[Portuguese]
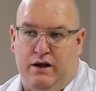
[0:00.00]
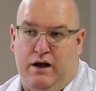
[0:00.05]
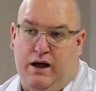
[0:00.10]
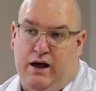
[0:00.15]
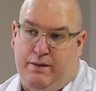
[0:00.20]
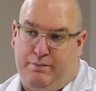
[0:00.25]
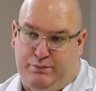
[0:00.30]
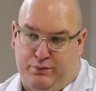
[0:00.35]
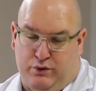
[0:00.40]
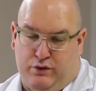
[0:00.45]

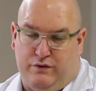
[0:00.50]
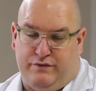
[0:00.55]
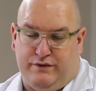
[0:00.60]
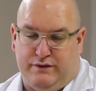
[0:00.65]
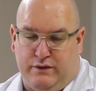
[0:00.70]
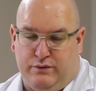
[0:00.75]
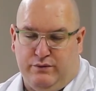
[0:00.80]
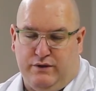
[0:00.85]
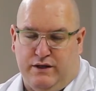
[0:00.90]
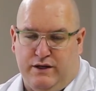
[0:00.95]
A prova
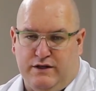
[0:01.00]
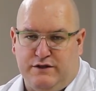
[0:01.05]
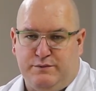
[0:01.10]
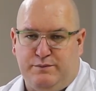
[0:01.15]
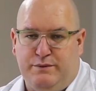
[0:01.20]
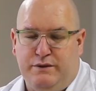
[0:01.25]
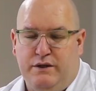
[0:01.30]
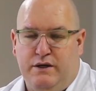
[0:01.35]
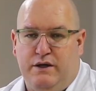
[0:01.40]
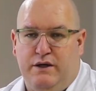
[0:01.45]
da
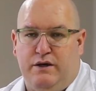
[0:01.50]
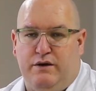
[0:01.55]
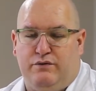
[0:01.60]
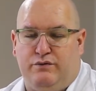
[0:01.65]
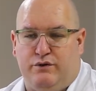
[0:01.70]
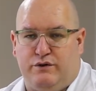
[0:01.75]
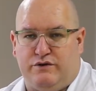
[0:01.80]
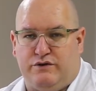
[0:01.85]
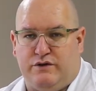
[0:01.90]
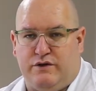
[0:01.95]
Unesp,
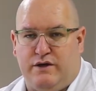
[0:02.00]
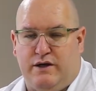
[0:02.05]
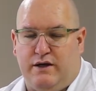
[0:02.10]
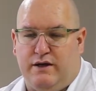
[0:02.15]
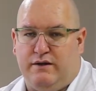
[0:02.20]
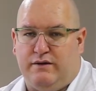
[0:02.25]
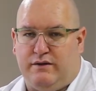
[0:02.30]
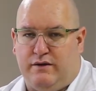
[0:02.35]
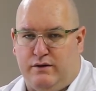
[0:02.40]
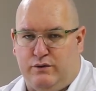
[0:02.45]
você
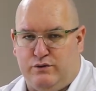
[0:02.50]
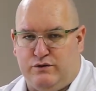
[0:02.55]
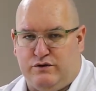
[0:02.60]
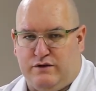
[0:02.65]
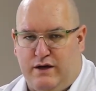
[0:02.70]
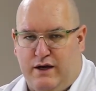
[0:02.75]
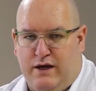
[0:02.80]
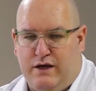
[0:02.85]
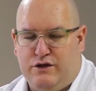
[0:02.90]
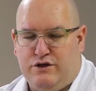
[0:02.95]
entra no
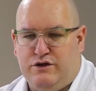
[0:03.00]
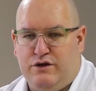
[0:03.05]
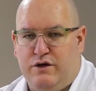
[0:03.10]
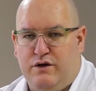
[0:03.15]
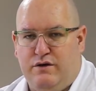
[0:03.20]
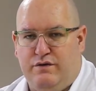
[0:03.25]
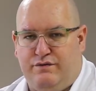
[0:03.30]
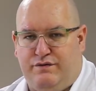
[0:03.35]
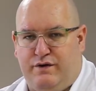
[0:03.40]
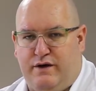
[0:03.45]
site,
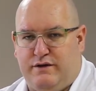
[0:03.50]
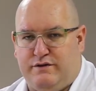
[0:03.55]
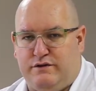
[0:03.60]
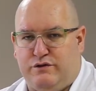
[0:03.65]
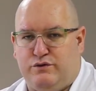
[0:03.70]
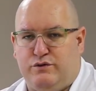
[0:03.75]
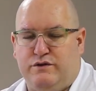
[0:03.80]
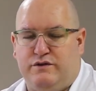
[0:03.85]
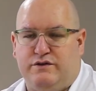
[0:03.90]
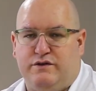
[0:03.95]
faz a
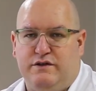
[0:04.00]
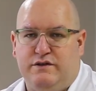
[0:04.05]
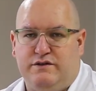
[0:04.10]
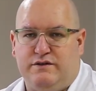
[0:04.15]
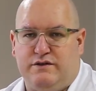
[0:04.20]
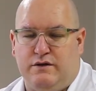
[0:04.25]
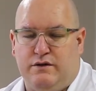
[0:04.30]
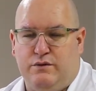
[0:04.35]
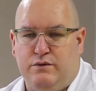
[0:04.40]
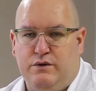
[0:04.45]
sua
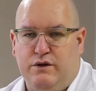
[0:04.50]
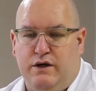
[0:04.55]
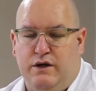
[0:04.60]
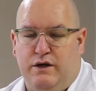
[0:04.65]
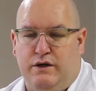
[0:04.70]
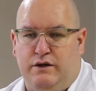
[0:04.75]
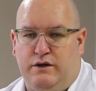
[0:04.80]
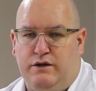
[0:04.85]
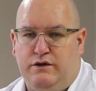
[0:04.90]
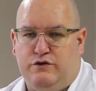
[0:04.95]
inscrição
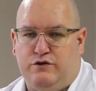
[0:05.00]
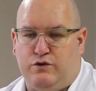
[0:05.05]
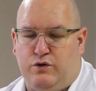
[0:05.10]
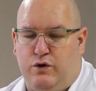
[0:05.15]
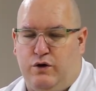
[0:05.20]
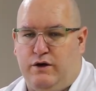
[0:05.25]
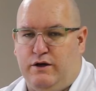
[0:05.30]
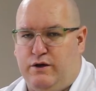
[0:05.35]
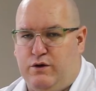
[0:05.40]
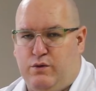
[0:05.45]
e
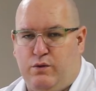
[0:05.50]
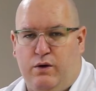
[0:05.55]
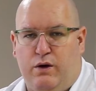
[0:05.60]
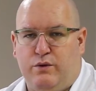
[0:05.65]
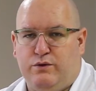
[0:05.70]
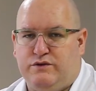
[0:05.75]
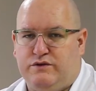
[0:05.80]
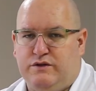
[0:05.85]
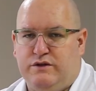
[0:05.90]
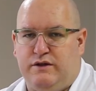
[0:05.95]
escolhe em
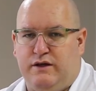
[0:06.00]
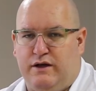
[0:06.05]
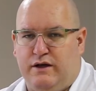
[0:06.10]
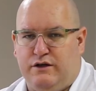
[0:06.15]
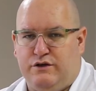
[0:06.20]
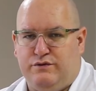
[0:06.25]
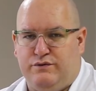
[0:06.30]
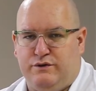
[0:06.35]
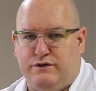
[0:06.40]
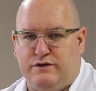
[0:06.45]
qual
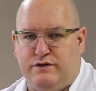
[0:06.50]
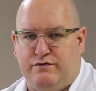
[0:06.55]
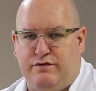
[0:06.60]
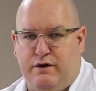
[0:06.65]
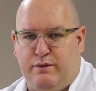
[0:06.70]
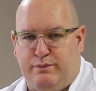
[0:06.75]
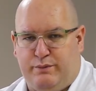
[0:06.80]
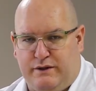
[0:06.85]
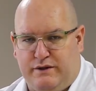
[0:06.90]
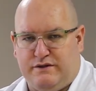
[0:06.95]
cidade você
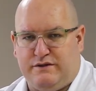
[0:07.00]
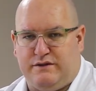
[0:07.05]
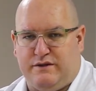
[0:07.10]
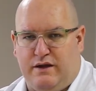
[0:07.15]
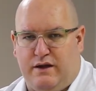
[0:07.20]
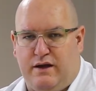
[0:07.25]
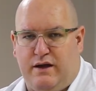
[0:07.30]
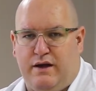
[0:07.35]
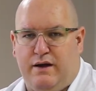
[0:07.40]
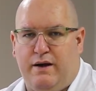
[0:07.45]
vai
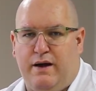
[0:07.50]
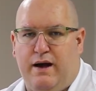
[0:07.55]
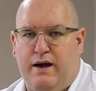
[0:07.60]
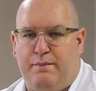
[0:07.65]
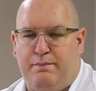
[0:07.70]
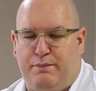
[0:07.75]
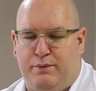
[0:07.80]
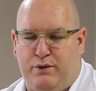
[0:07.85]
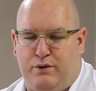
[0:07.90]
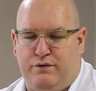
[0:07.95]
prestar a
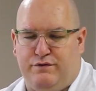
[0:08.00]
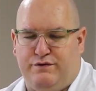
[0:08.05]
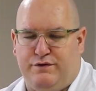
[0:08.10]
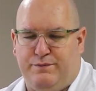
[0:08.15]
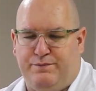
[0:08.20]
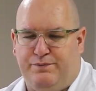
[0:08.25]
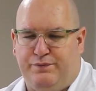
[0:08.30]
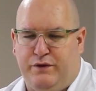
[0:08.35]
prova.